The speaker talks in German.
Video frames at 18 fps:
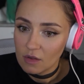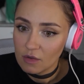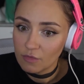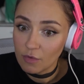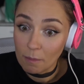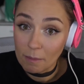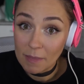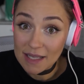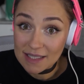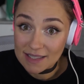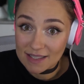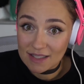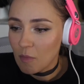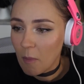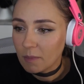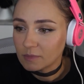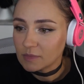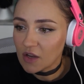für mich,
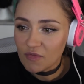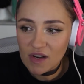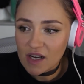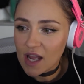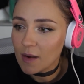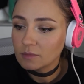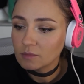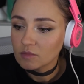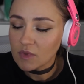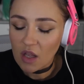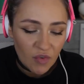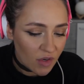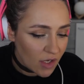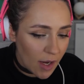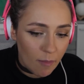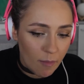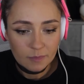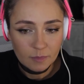einfach nein, einfach
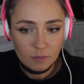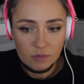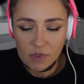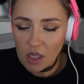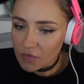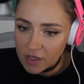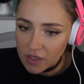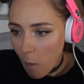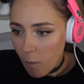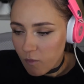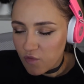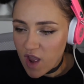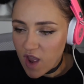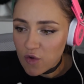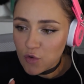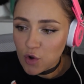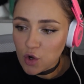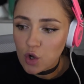nein, einfach nein.
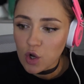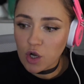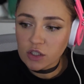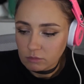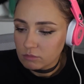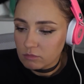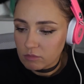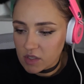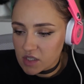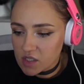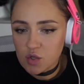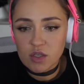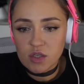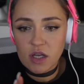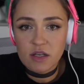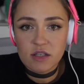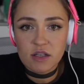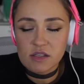Wer von euch, man sieht euch
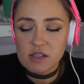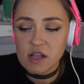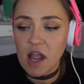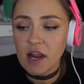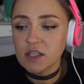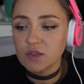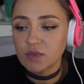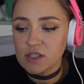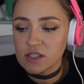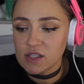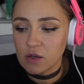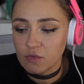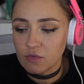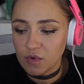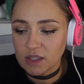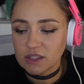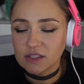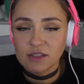ja nicht, das ist ja eigentlich fast, an,
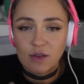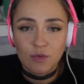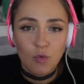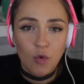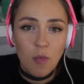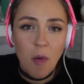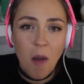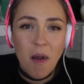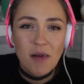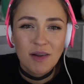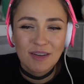fast anonym.